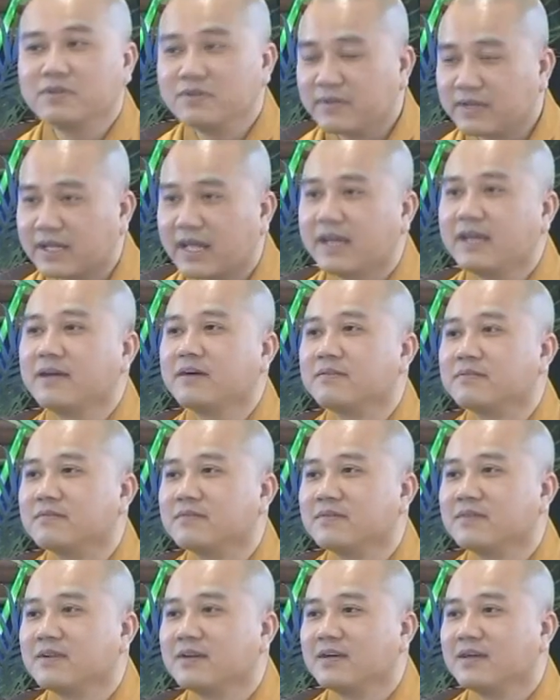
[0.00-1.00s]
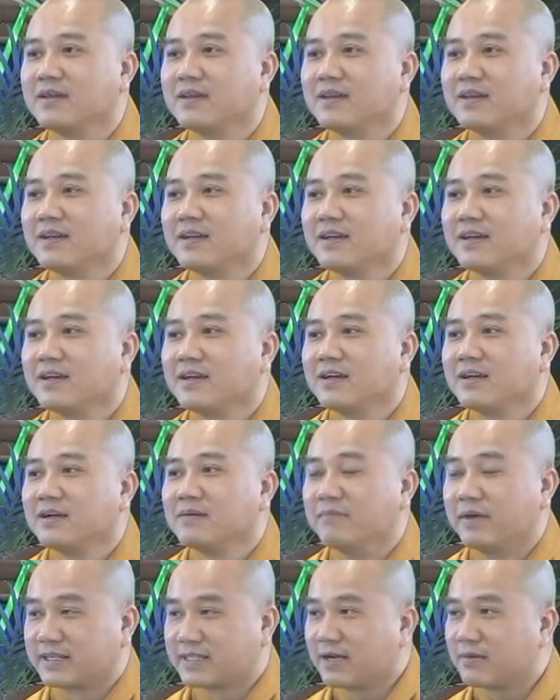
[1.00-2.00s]
Quý vị thấy không?
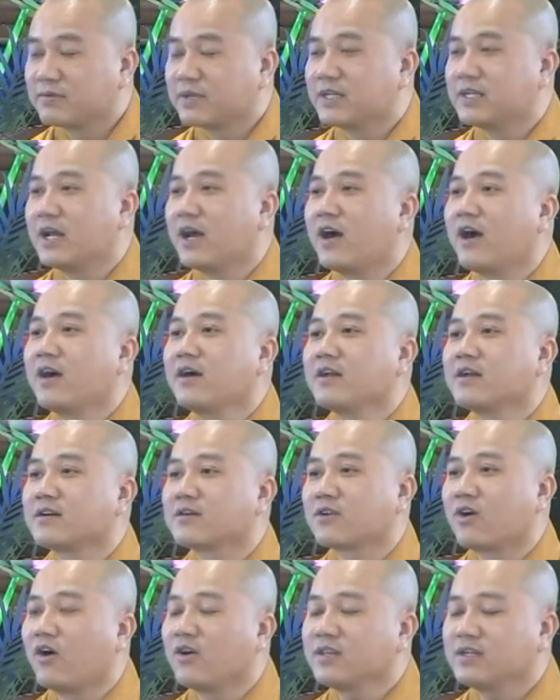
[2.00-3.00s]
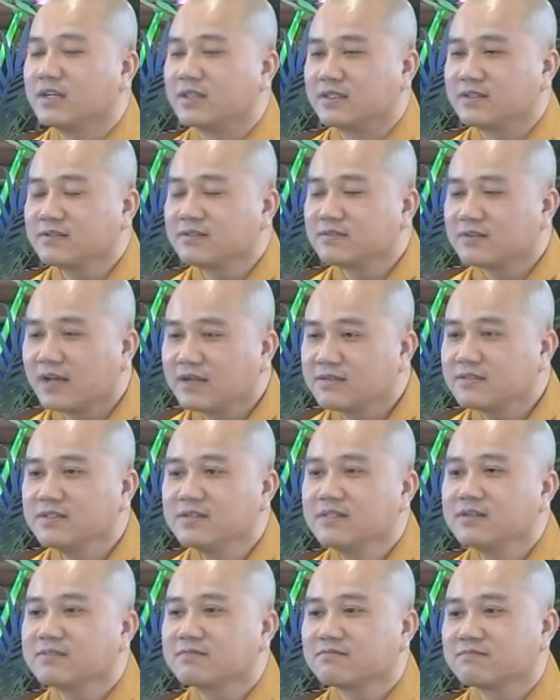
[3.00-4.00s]
Mà trong khi đó, đó có những đất
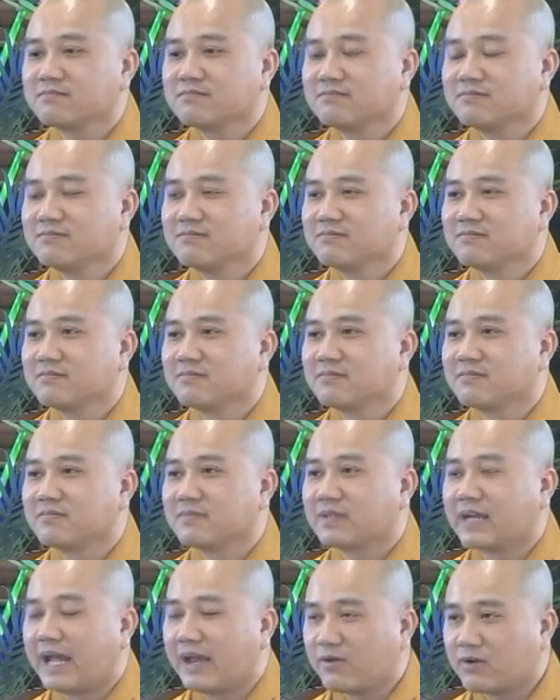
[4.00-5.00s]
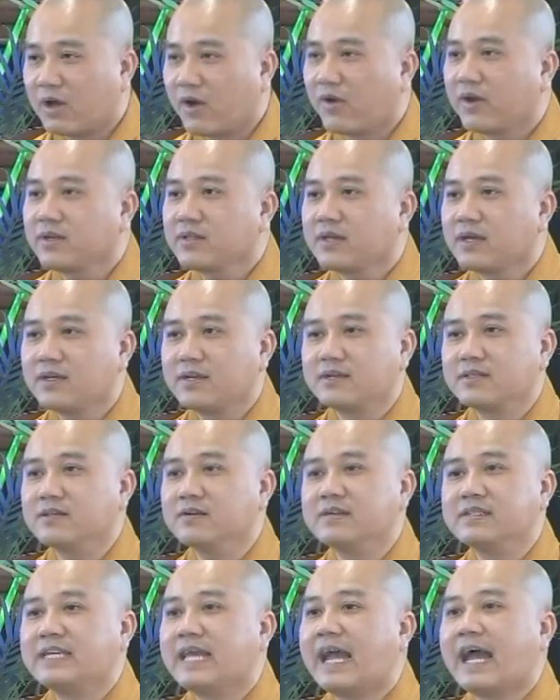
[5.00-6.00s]
nước nghèo đói thì
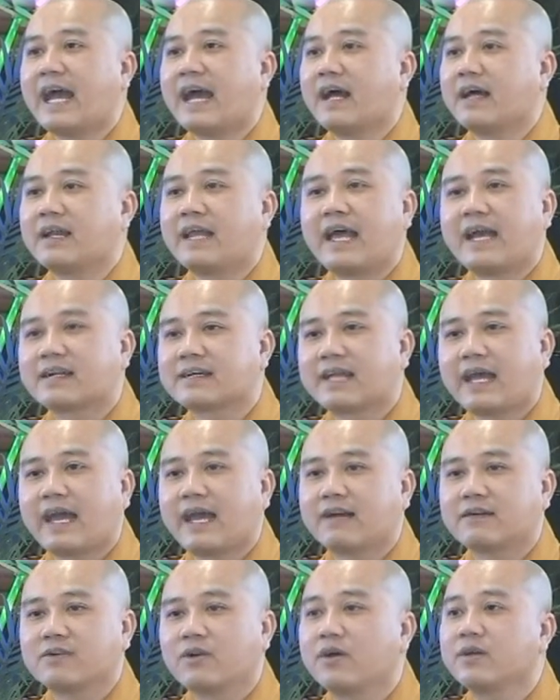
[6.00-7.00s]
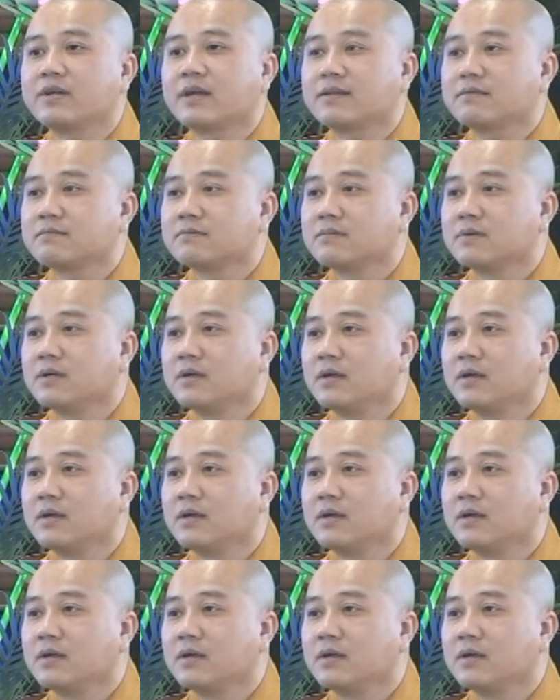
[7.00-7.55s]
người già lang thang đói rách.